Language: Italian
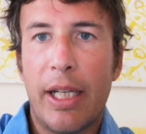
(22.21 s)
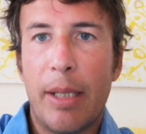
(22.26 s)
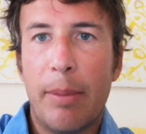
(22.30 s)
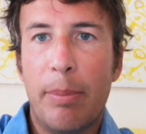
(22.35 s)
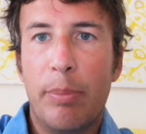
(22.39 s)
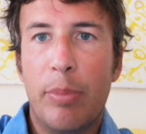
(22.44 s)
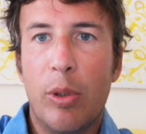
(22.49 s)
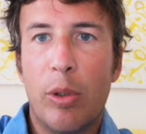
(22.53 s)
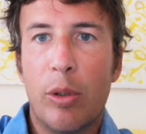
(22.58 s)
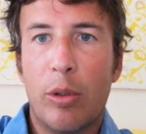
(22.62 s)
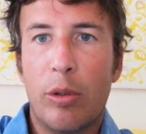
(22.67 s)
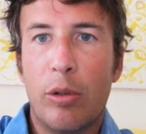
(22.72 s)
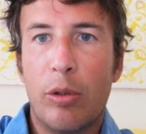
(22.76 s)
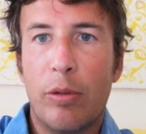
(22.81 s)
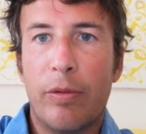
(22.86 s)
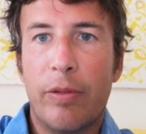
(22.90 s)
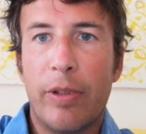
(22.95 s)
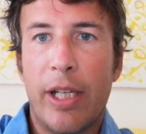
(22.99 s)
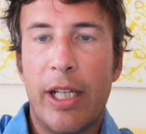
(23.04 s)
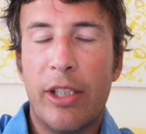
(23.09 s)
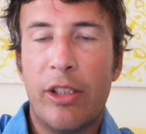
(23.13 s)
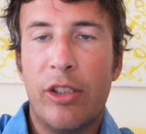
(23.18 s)
rapporto
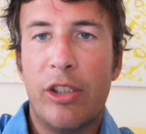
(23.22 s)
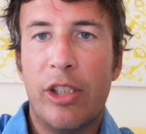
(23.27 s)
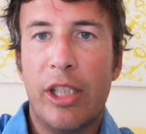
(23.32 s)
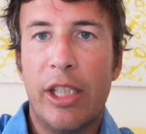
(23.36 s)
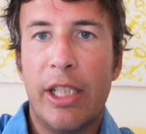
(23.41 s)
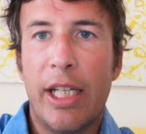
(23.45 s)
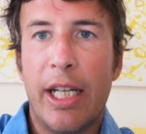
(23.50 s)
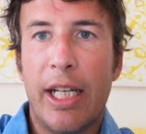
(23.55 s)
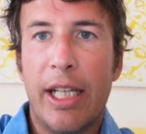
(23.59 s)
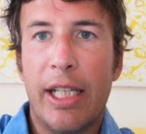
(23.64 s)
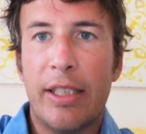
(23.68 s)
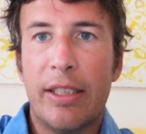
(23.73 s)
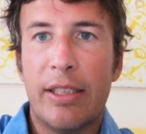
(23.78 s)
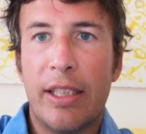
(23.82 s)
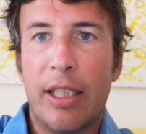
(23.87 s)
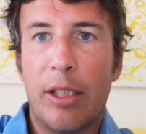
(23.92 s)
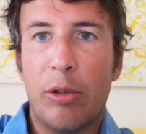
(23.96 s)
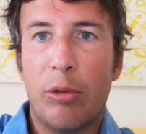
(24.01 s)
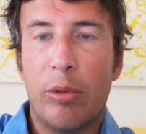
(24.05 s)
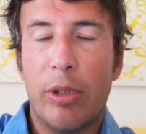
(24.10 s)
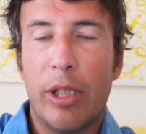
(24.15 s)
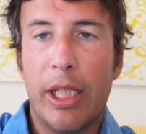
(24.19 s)
fra Cina e
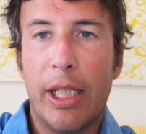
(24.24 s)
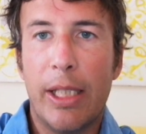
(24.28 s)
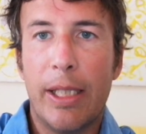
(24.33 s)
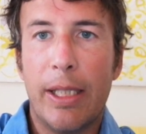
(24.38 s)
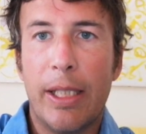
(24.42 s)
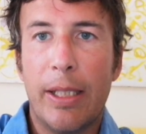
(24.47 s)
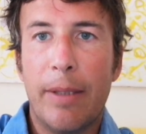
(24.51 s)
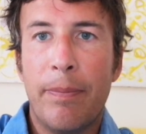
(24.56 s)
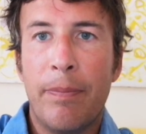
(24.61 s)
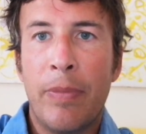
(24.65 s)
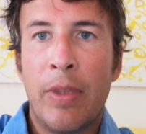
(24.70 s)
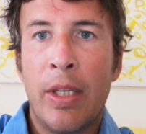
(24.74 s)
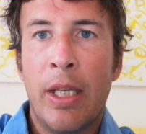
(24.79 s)
Stati Uniti.